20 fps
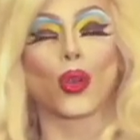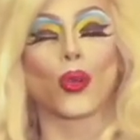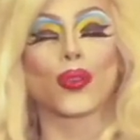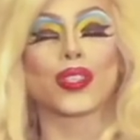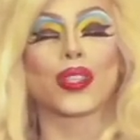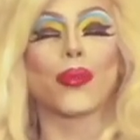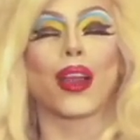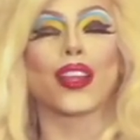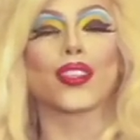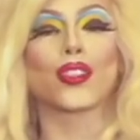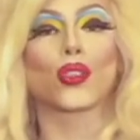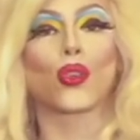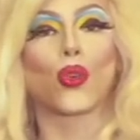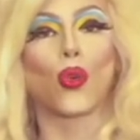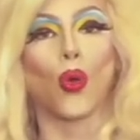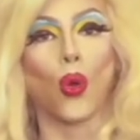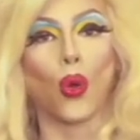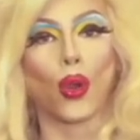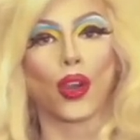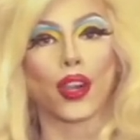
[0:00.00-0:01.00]
trouxe mais
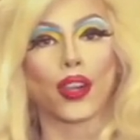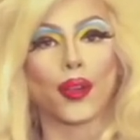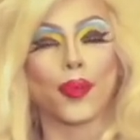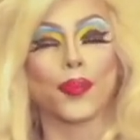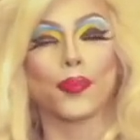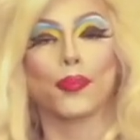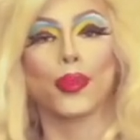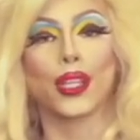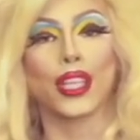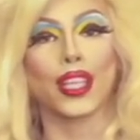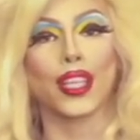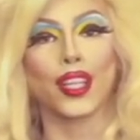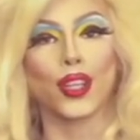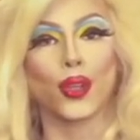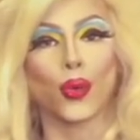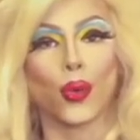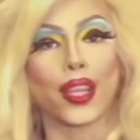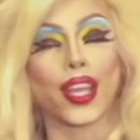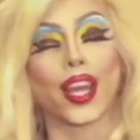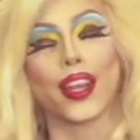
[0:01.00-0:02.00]
cor,
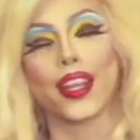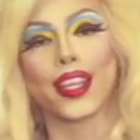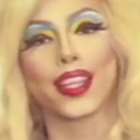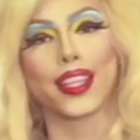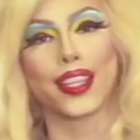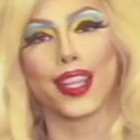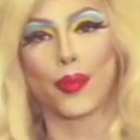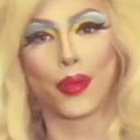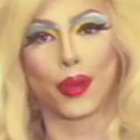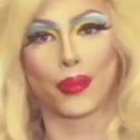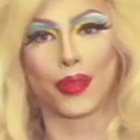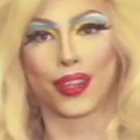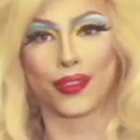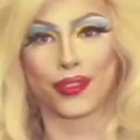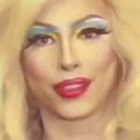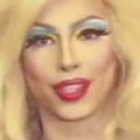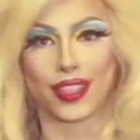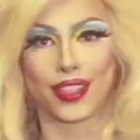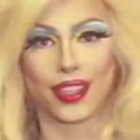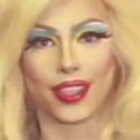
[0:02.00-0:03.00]
brilho e alegria para minha
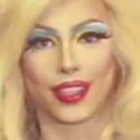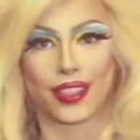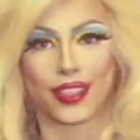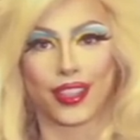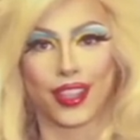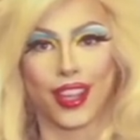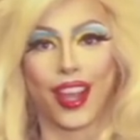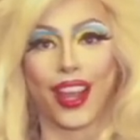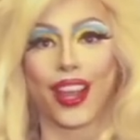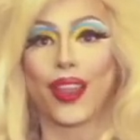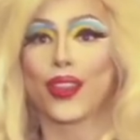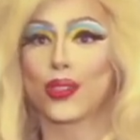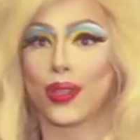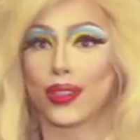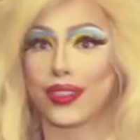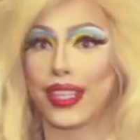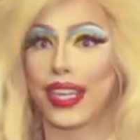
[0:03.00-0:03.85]
vida. Eu sou